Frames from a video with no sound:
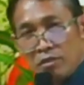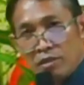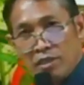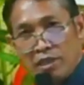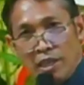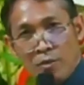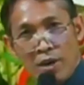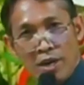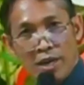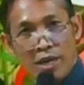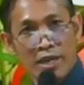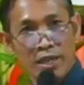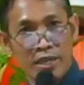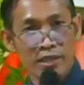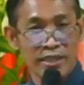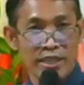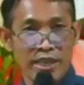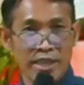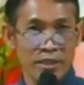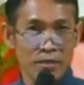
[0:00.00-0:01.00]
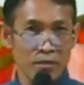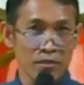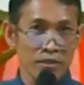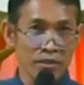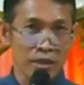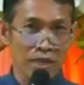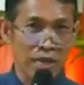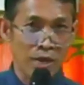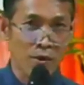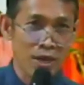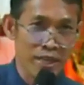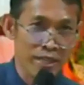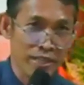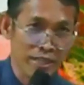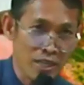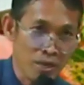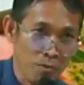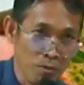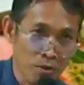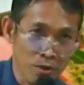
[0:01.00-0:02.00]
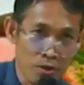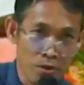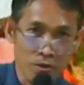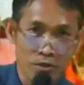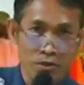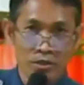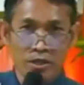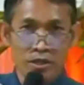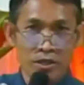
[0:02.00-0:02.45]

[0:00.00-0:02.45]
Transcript: ginawa nga niya tayo, nagawa nga niya ang mundo.